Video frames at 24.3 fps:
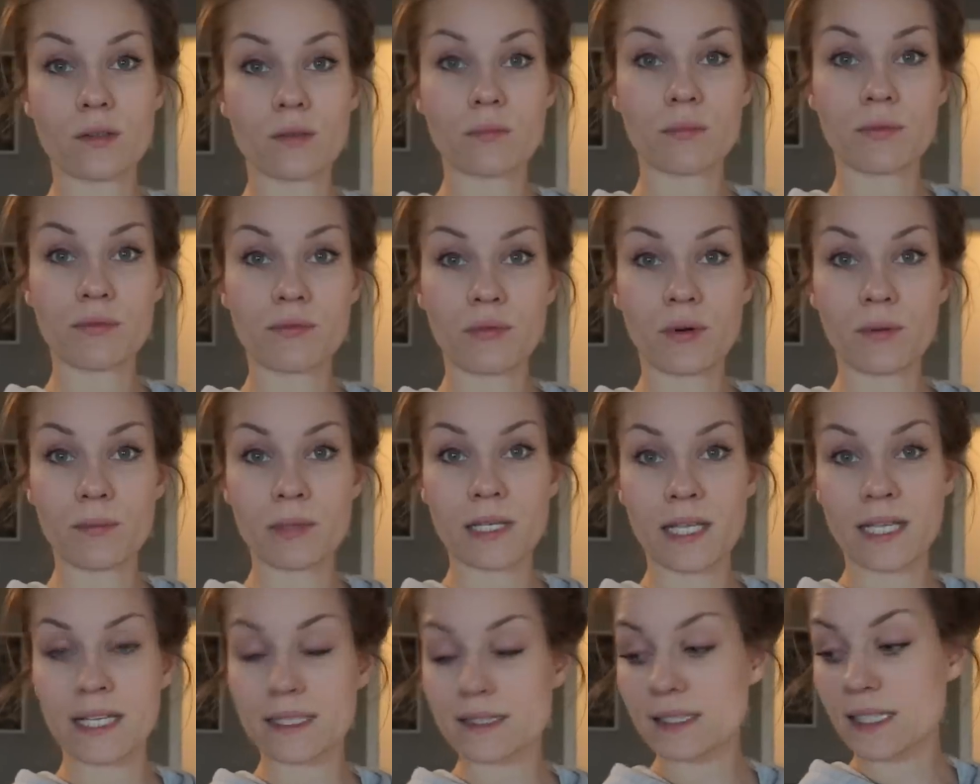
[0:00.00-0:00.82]
Und bevor
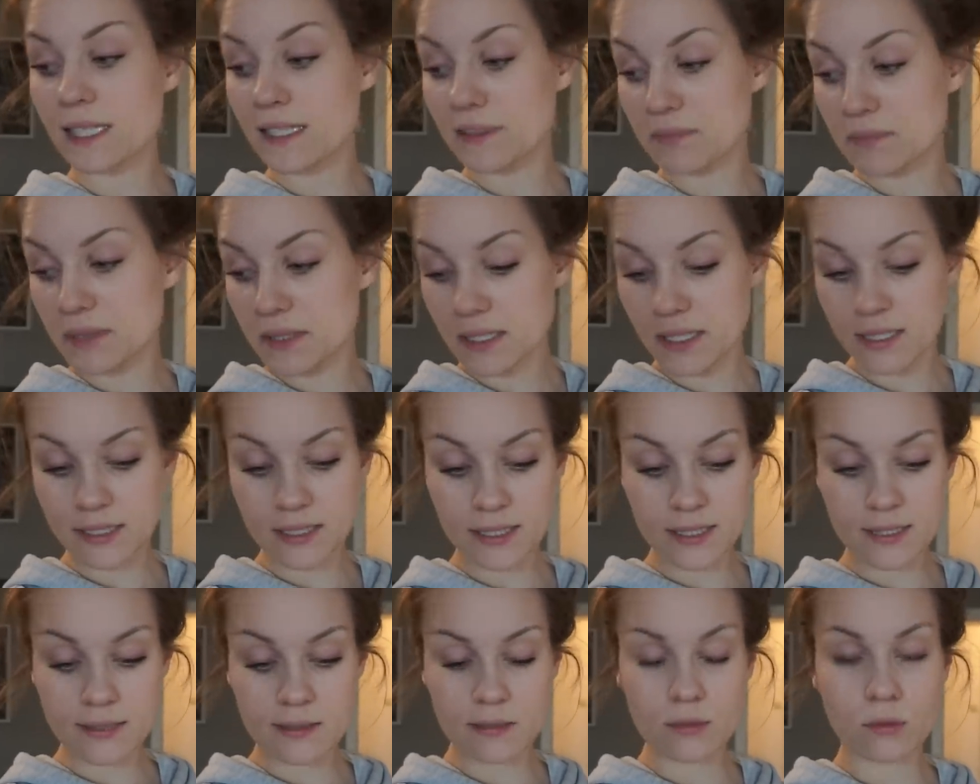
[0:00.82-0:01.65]
Mila jetzt gleich
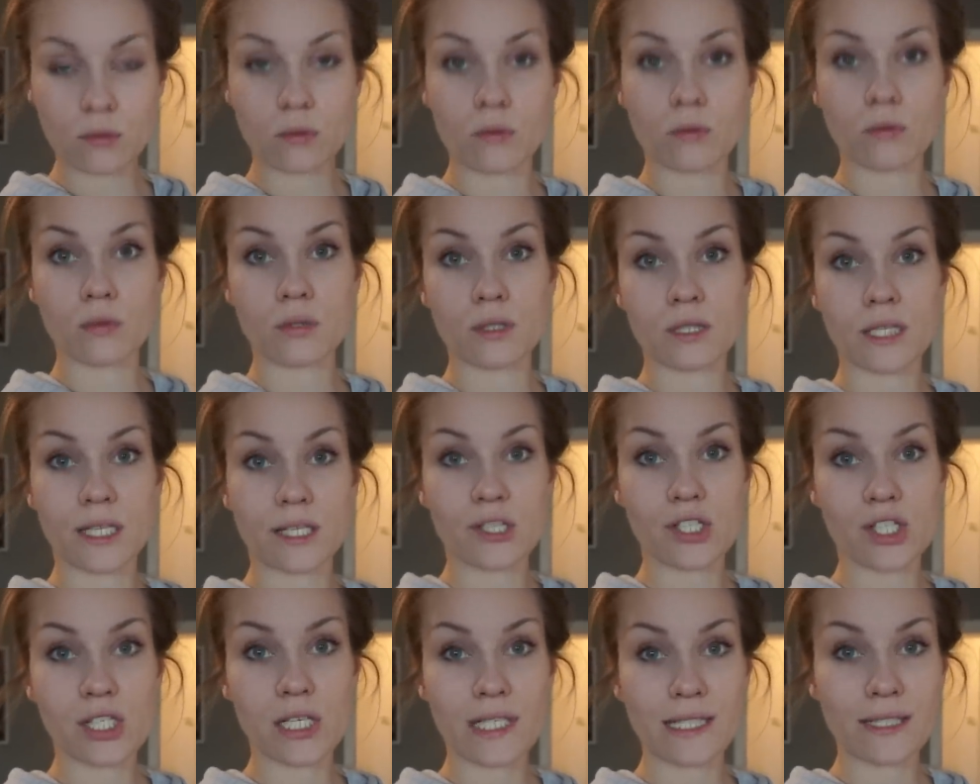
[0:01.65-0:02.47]
Mittag isst und
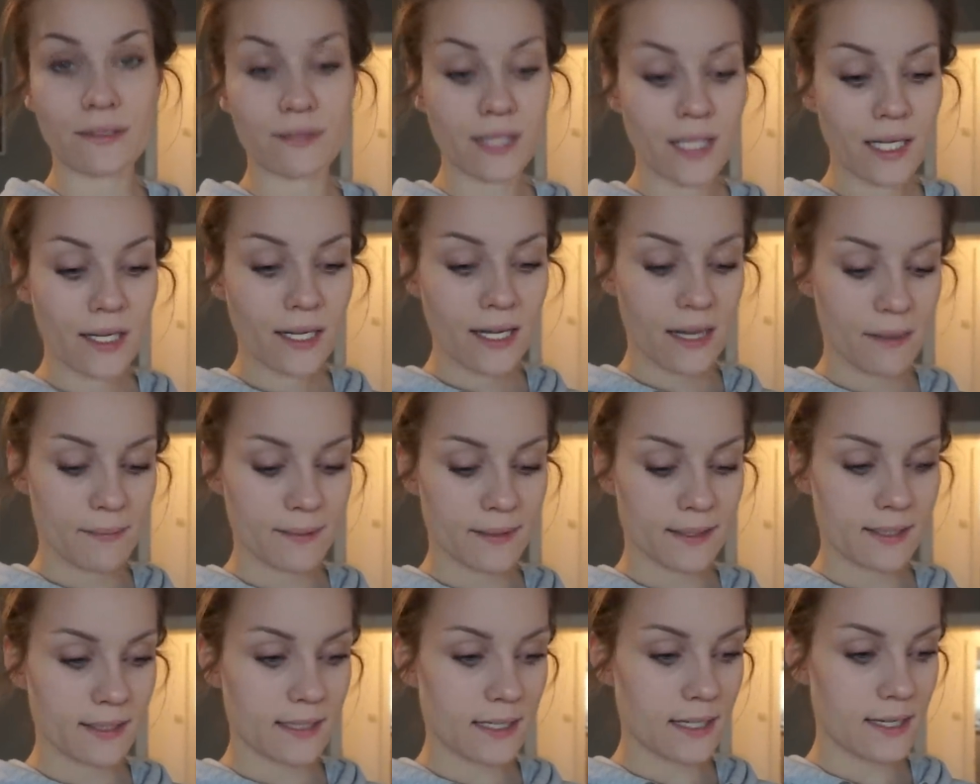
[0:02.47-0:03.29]
dann schläft, habe
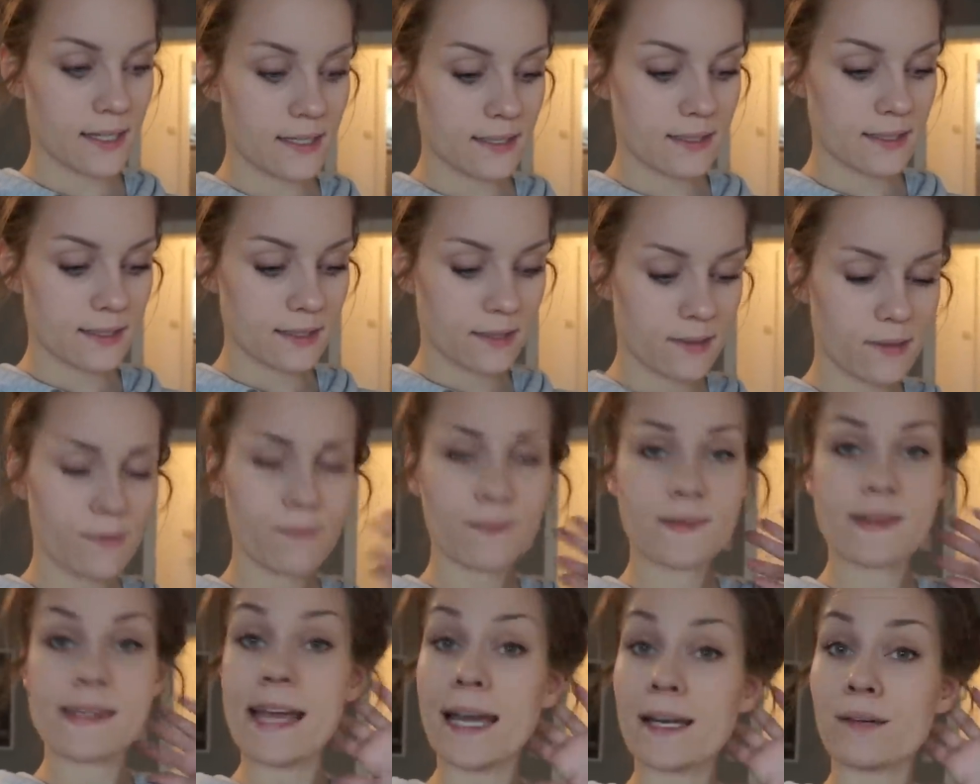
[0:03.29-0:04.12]
ich gedacht,
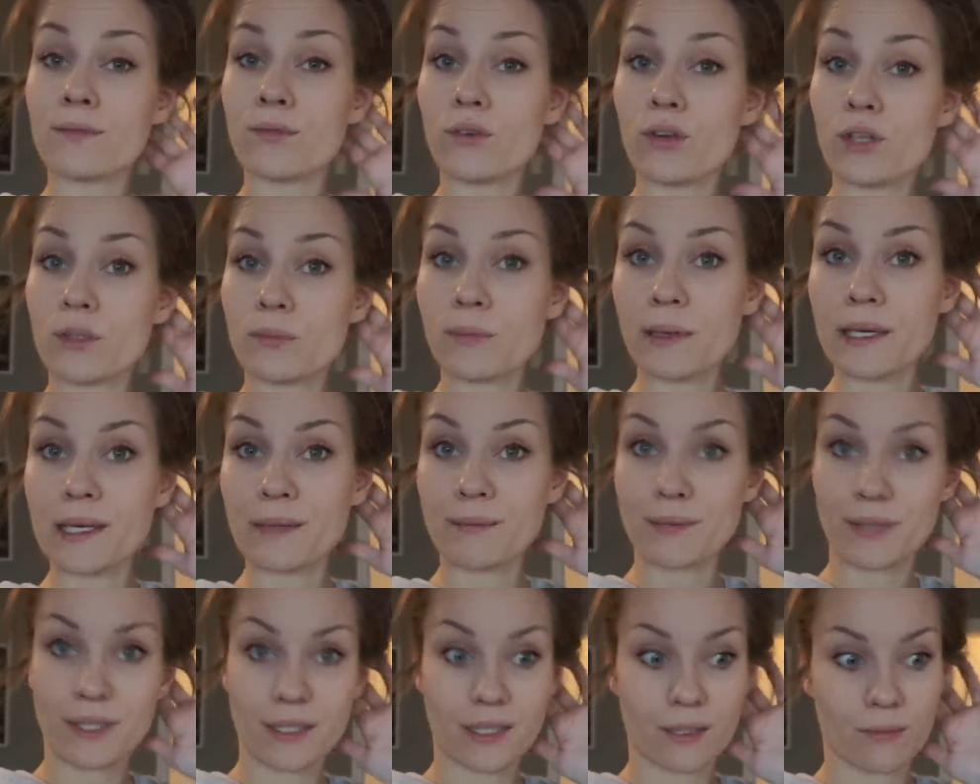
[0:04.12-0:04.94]
ähm, zeigen wir euch mal
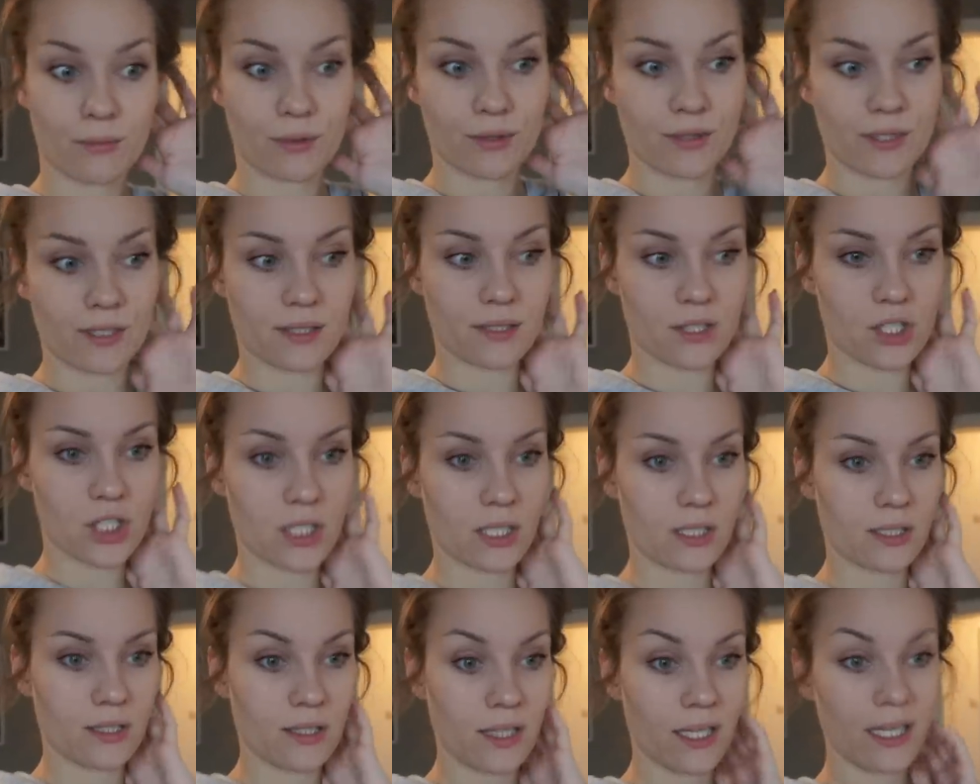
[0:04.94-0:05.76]
eben ihre
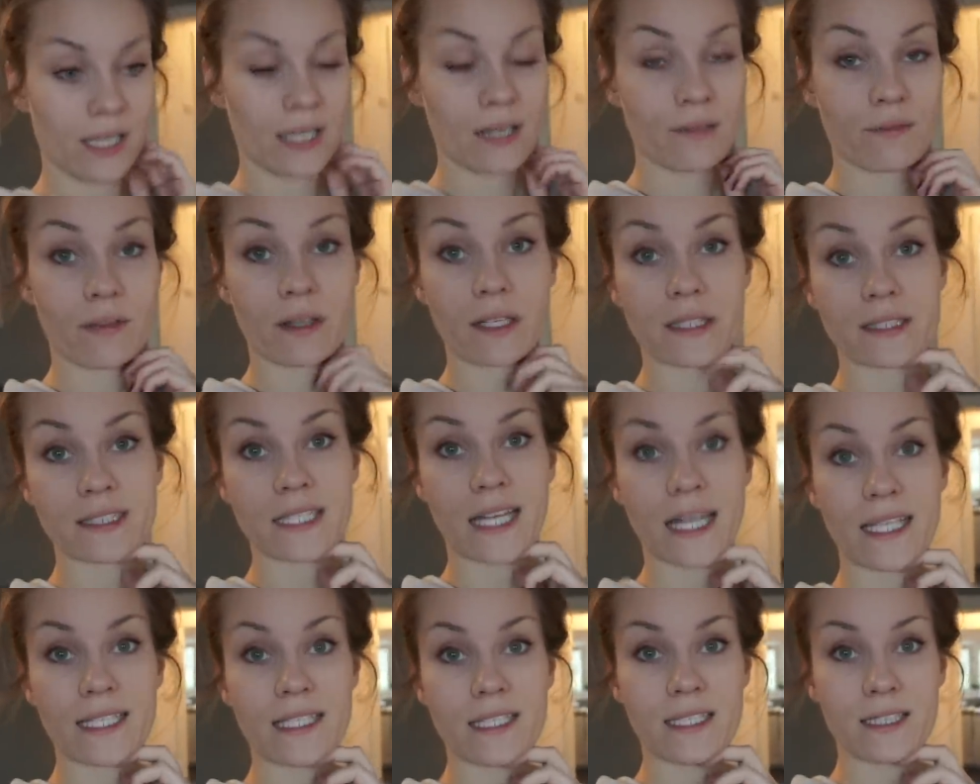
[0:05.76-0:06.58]
Geburtstagsgeschenke, weil das
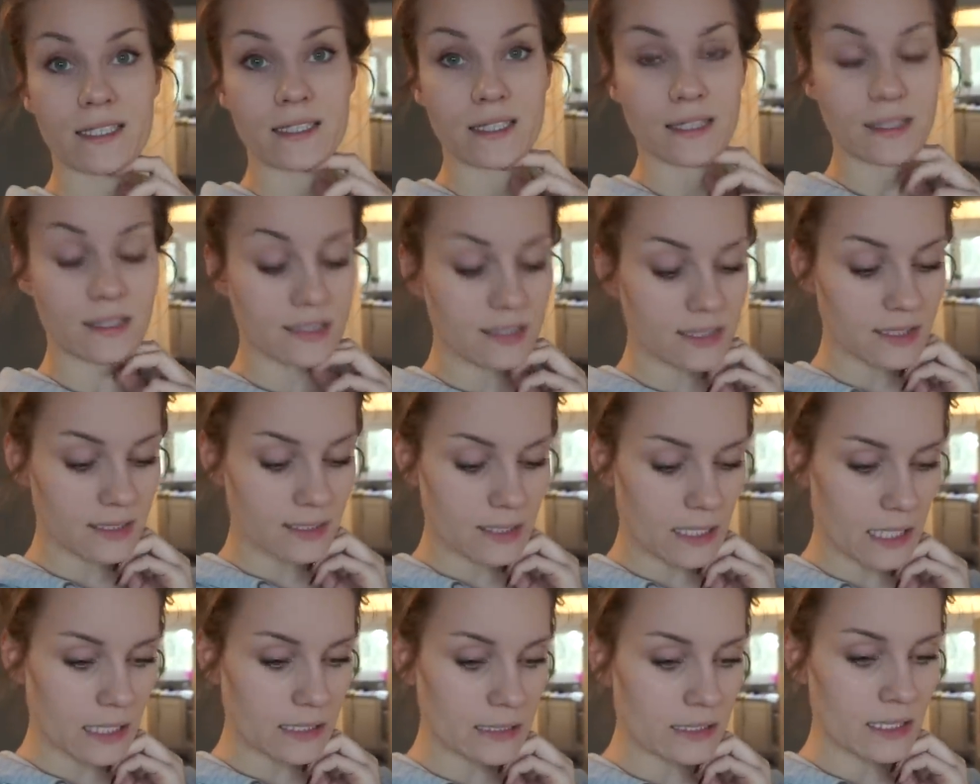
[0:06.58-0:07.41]
einige
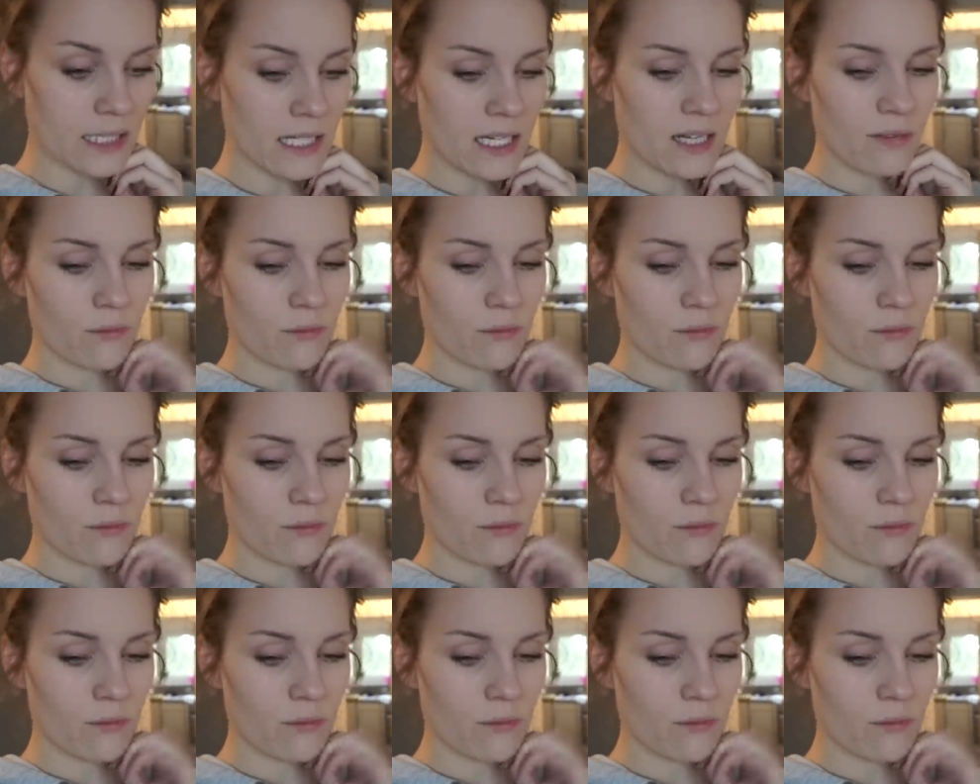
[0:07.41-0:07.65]
interessiert hat.